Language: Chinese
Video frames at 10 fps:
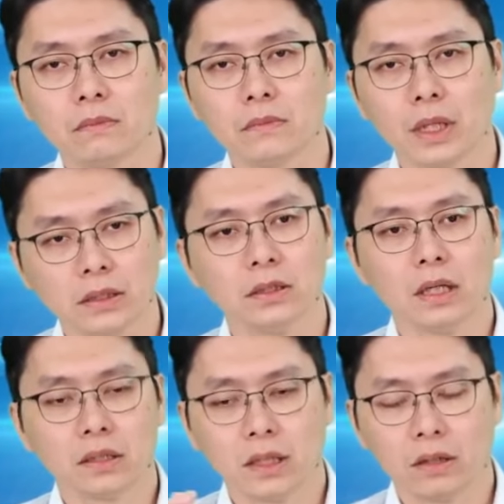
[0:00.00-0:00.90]
但是
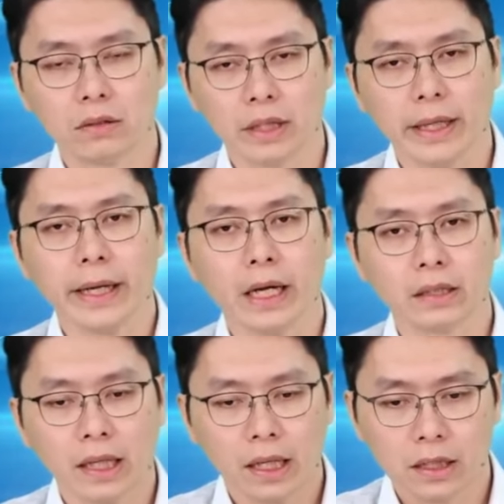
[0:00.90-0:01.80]
当你看到一个 AI
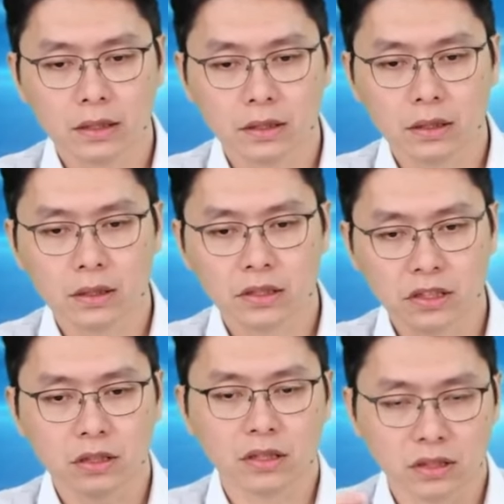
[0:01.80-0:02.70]
带来一个
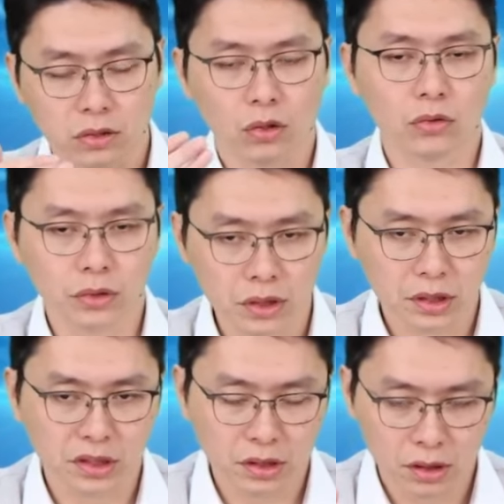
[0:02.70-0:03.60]
新的 story、一个
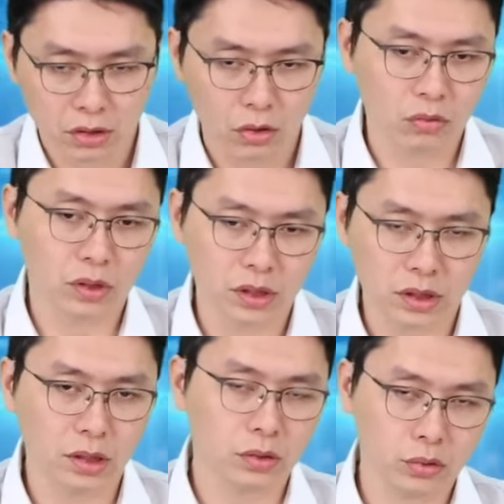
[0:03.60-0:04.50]
新的动能、
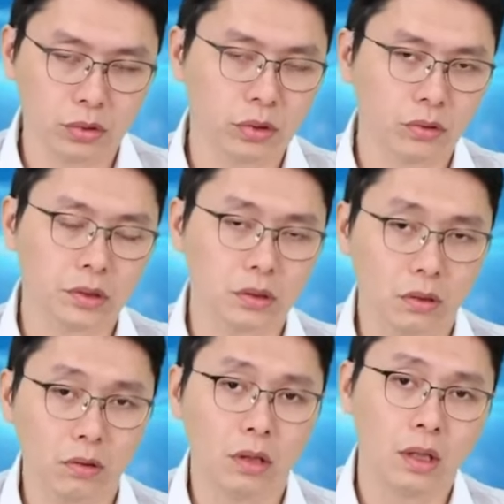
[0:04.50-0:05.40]
新的需求的时
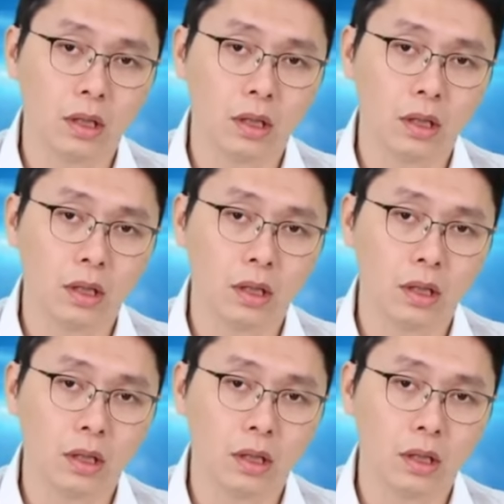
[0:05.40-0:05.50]
候。